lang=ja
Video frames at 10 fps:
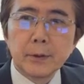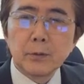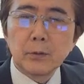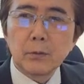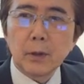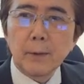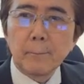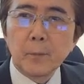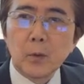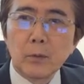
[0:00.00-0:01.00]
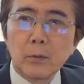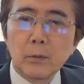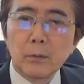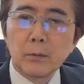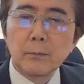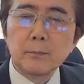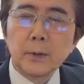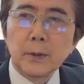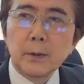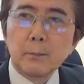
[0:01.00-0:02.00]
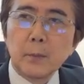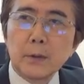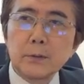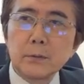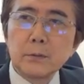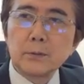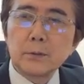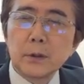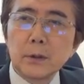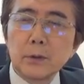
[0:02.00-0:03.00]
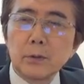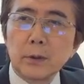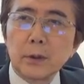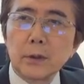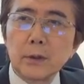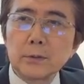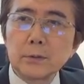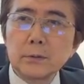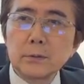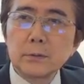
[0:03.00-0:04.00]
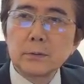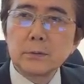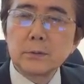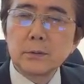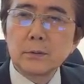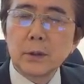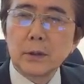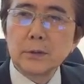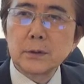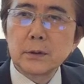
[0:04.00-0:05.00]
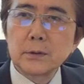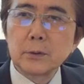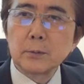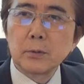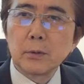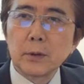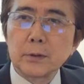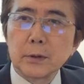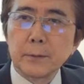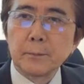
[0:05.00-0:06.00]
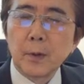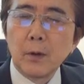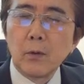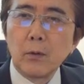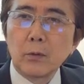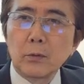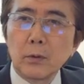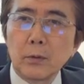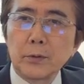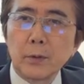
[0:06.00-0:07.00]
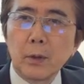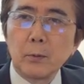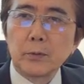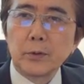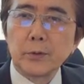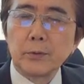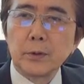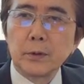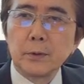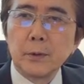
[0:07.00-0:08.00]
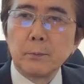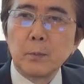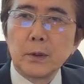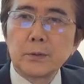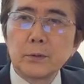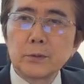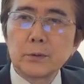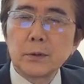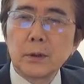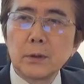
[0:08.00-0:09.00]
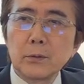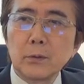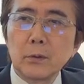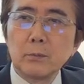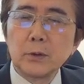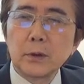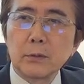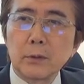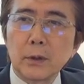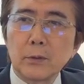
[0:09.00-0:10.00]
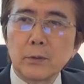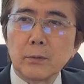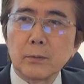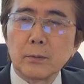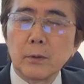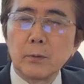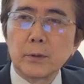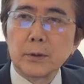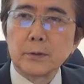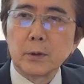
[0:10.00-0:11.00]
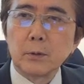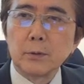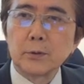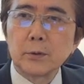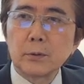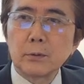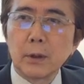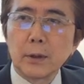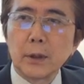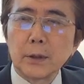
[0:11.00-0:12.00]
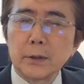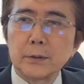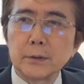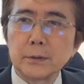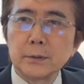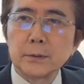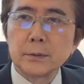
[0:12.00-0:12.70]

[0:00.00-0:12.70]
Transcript: でところがこの瞑想の状態になったような気がするっていうような感じなんですけども、ところがですね多くの人が思っているように瞑想の状態になると無になるとかっていうのを思ってるんですけど、そういったことはないです。